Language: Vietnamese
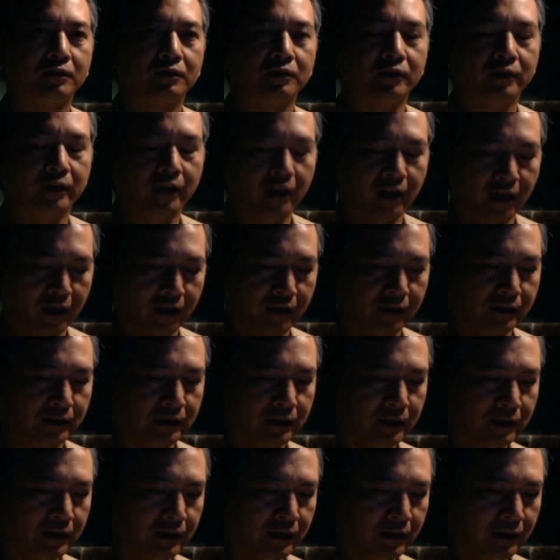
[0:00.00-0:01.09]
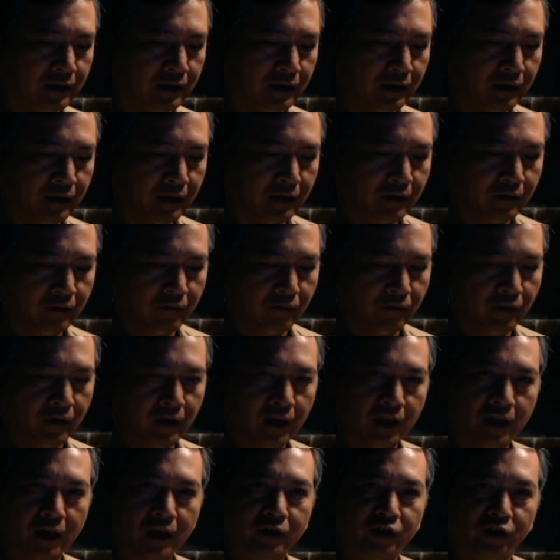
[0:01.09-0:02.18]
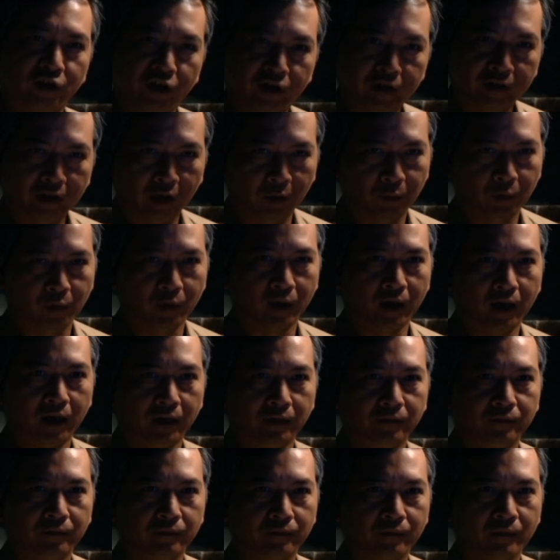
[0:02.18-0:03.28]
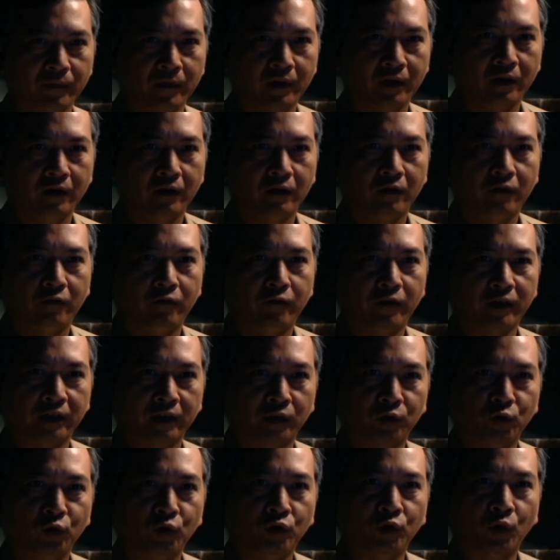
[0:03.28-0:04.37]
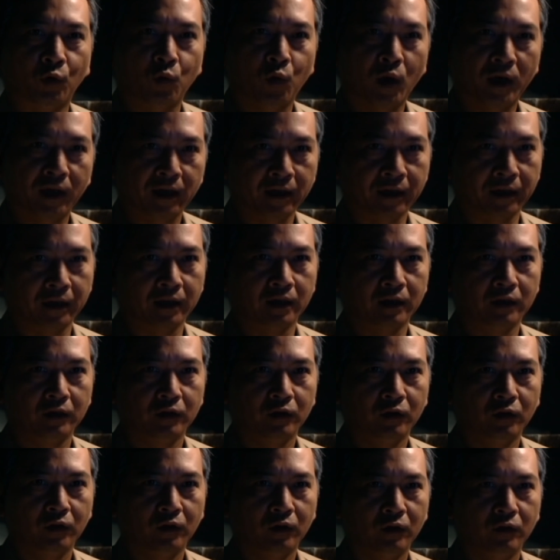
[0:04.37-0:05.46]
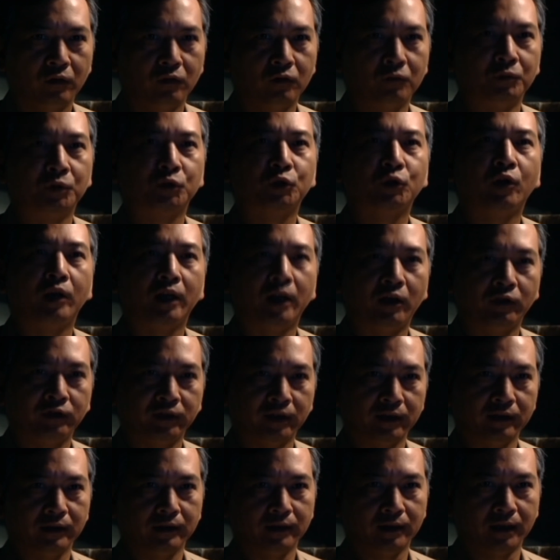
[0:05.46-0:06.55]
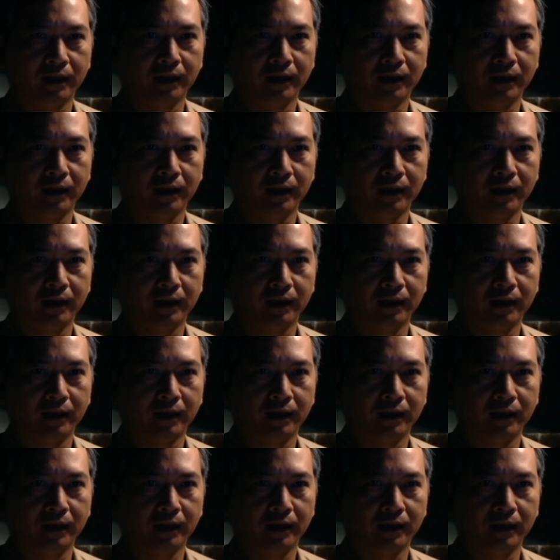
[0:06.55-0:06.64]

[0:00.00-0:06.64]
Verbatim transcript: Bác gái à, là như vậy. Vì muốn nhanh chóng phá vụ án nên chúng tôi phải điều tra những người có liên quan đến Đỗ Vinh.